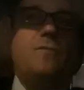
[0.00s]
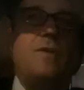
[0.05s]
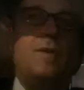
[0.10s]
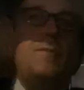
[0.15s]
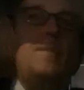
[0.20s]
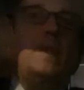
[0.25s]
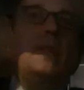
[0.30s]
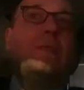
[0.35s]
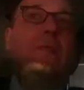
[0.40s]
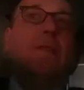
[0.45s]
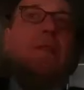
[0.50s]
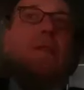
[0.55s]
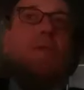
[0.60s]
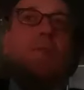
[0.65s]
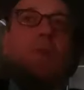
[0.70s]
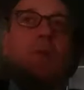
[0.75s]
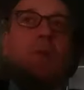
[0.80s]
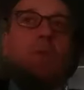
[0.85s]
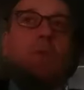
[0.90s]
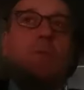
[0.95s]
ovviamente
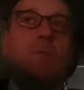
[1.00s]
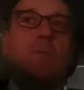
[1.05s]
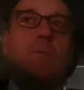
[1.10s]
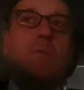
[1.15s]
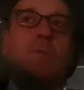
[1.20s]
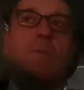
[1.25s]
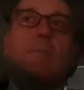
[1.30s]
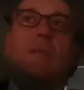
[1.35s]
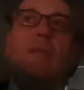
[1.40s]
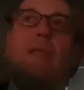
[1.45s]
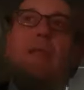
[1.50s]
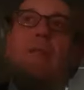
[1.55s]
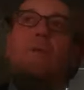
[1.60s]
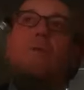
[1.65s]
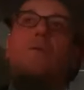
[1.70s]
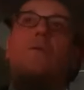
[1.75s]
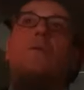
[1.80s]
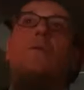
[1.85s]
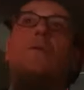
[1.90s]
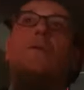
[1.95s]
quando
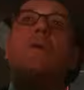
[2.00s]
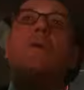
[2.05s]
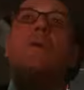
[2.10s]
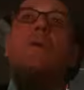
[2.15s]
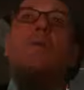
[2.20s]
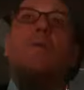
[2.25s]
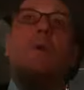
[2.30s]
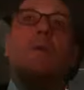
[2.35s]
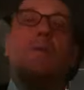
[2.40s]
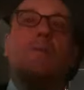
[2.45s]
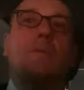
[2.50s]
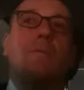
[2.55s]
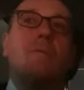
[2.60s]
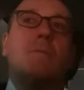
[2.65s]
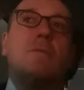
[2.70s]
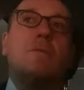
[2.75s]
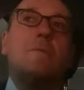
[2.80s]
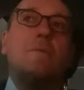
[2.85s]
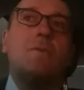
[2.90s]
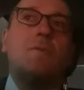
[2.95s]
prendono
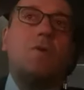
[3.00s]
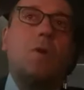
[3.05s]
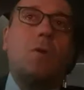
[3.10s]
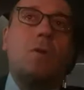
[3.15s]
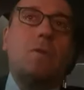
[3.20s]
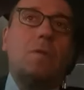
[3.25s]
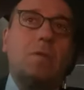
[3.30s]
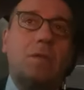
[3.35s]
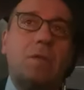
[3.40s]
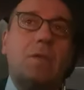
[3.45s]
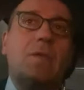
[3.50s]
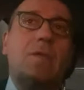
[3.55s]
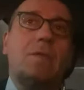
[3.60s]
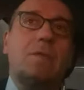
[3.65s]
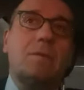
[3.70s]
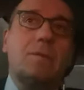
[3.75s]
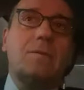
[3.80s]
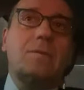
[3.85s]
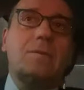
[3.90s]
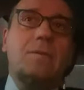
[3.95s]
eh,
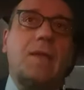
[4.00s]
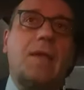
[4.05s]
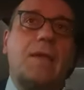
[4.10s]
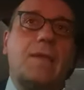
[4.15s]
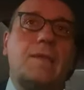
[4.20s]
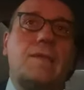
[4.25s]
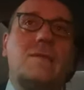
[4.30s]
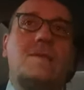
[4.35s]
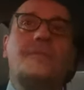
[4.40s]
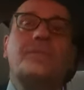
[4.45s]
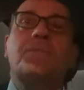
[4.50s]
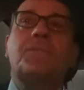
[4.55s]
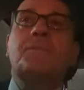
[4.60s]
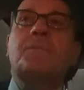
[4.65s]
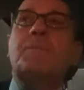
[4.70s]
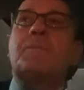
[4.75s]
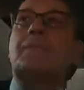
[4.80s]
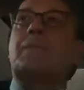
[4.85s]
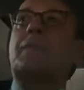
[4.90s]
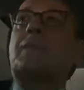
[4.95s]
soldi eh, dai
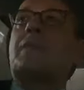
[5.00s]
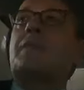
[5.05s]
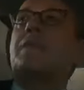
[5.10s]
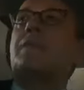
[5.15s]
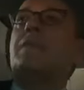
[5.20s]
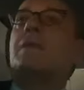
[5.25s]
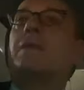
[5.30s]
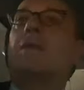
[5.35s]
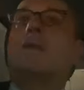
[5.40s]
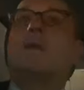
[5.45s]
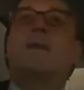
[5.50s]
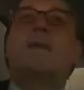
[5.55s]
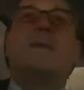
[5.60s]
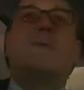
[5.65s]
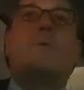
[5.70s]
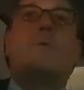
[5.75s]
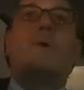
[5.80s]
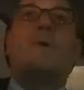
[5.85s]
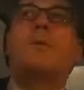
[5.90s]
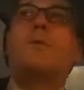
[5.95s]
eh,
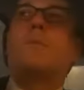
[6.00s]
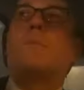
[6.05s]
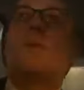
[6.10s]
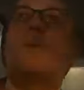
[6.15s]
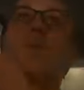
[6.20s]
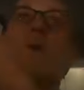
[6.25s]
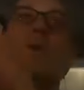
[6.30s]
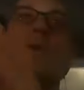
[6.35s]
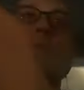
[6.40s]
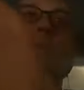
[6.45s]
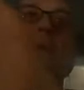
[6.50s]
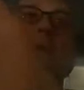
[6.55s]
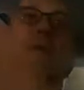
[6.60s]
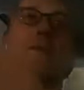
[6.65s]
quando, quando,